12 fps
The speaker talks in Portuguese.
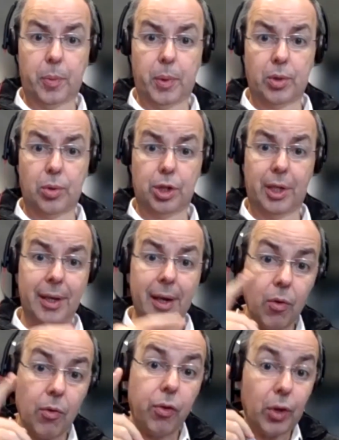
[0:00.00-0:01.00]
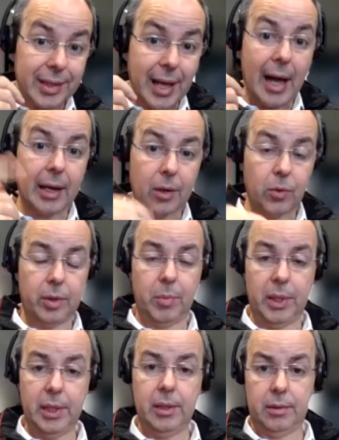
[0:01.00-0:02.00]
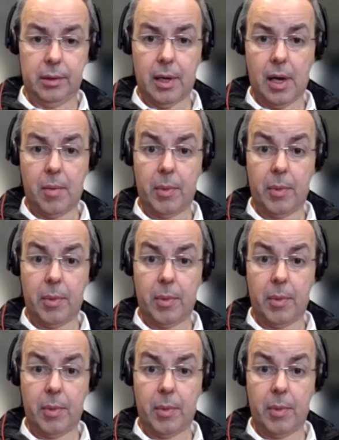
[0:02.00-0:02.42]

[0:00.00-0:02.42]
pessoas que não votaram em mim, tá?